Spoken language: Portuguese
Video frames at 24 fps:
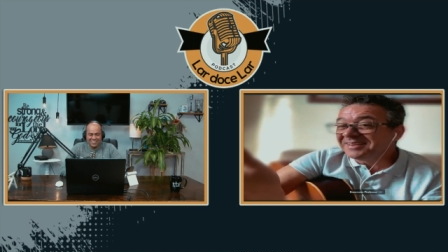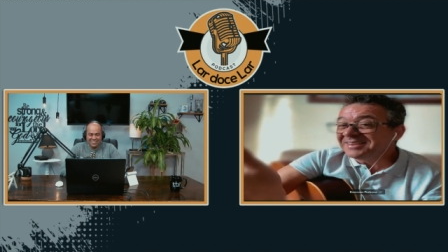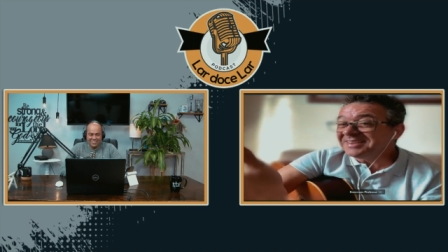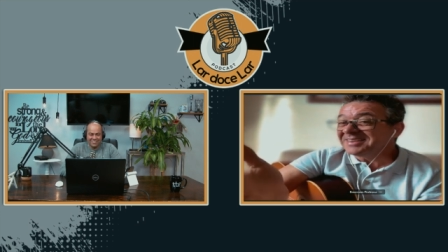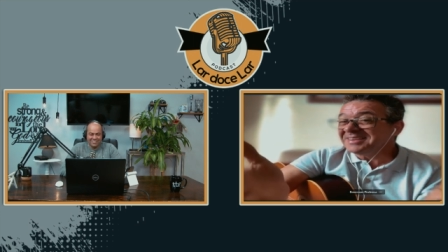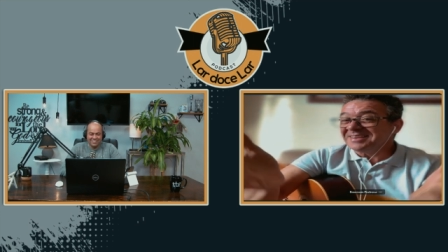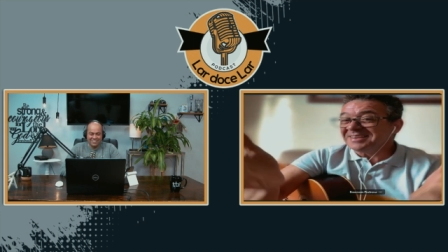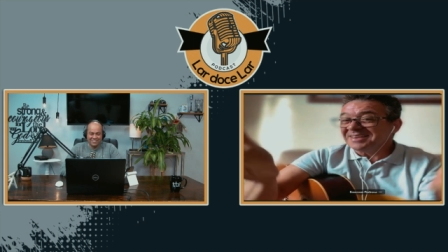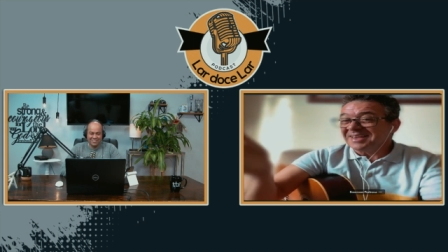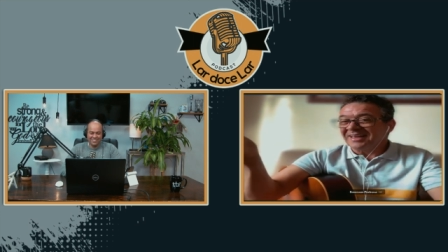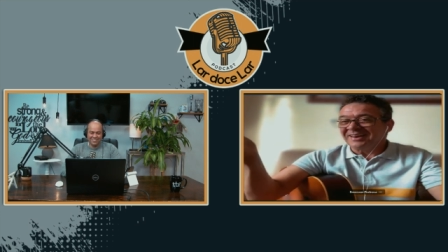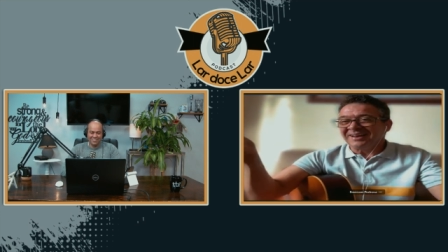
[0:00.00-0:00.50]
E,
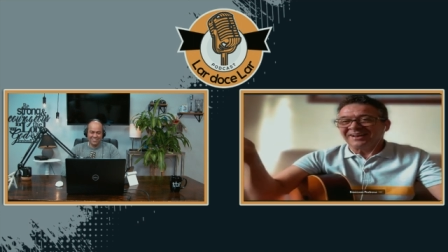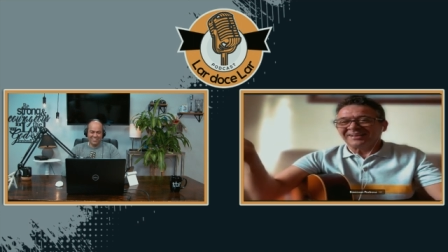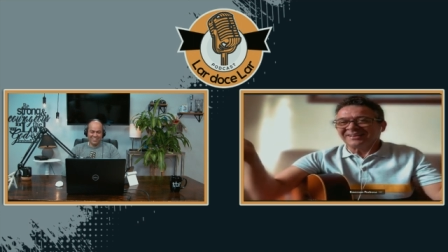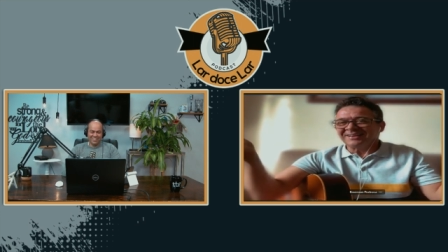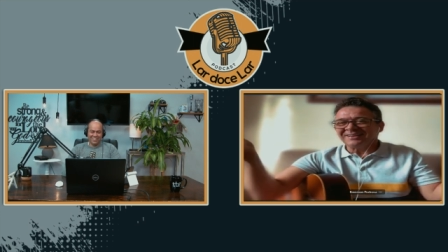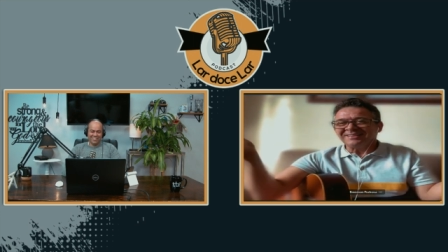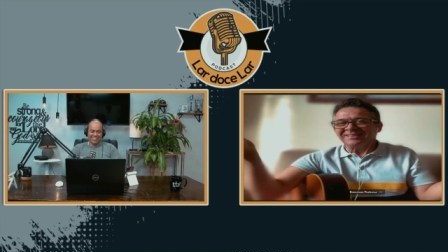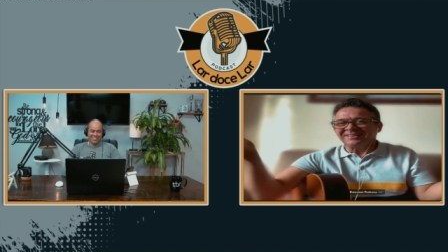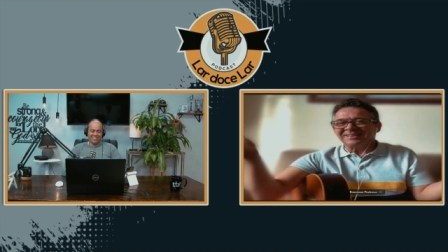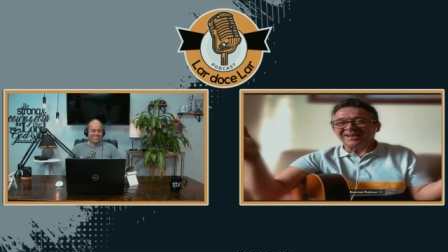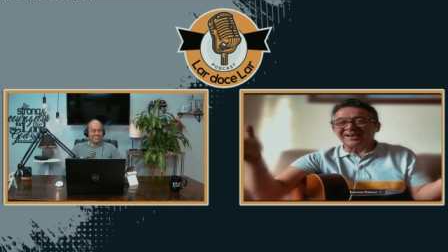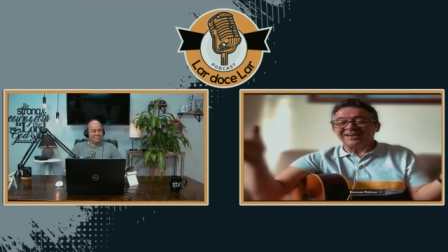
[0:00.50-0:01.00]
e era
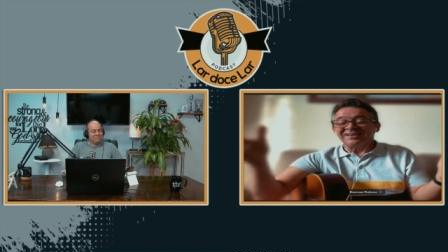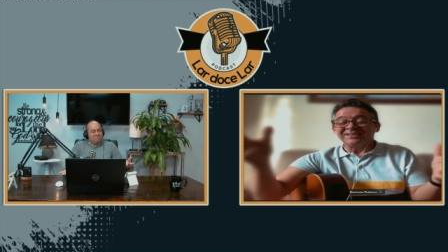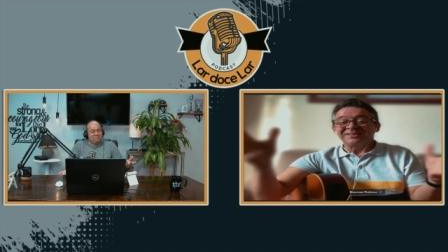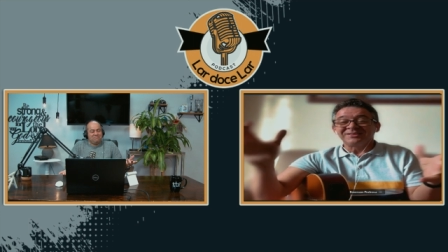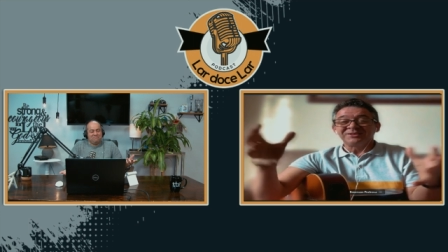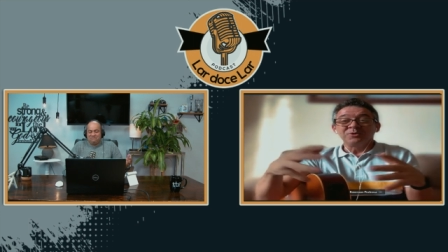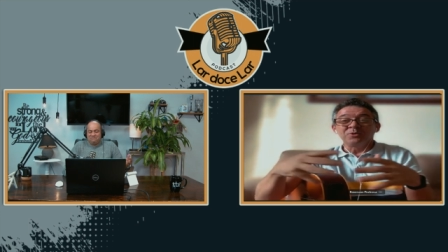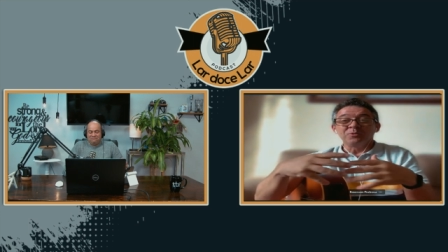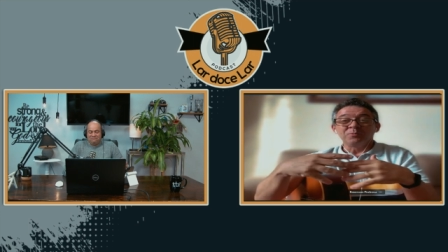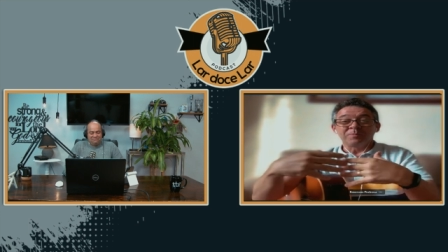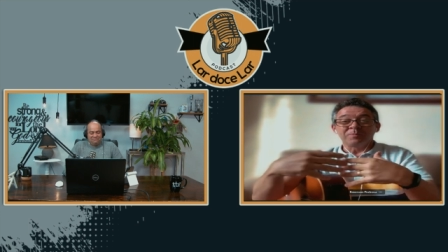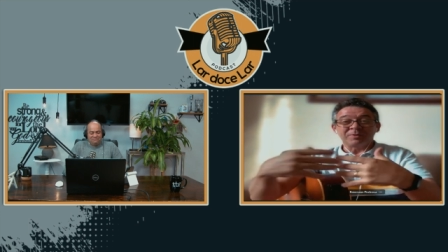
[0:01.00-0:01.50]
cantar.
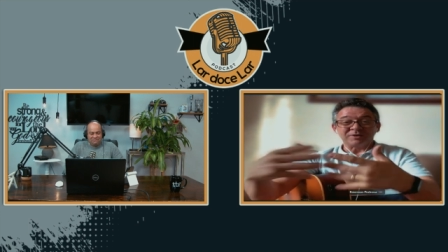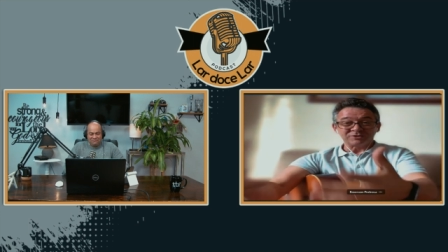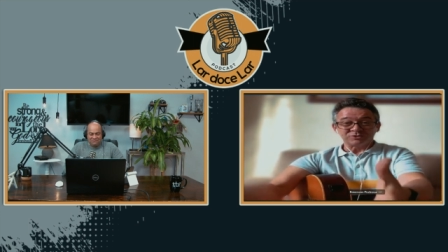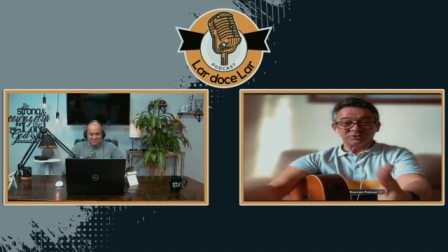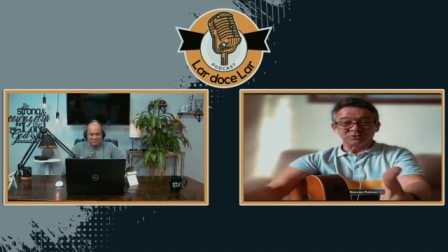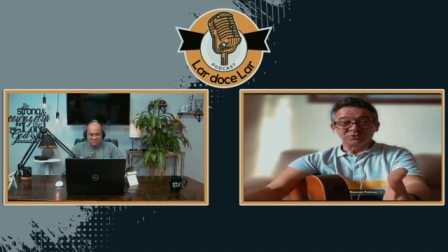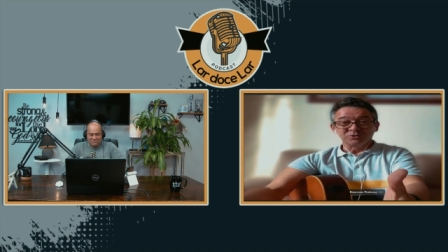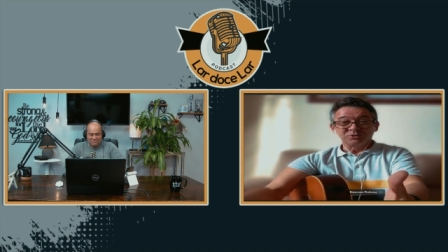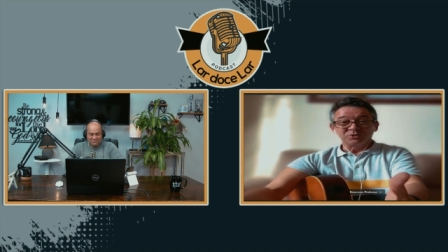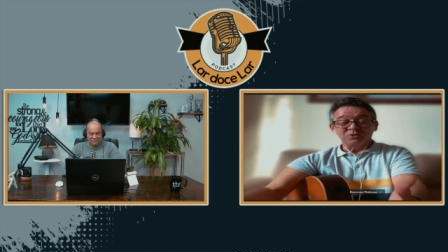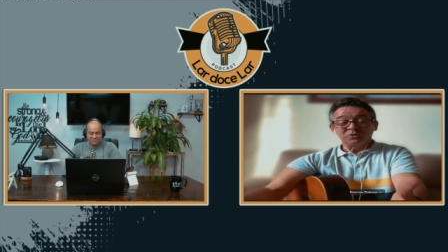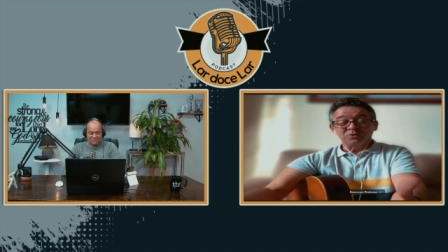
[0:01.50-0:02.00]
Então o
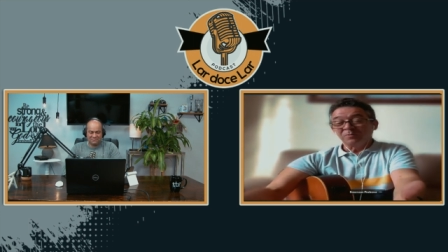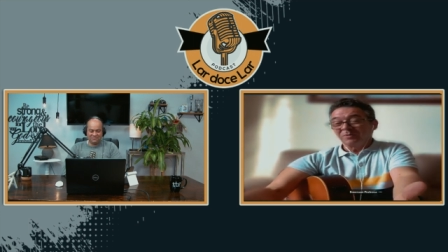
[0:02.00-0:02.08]
pastor,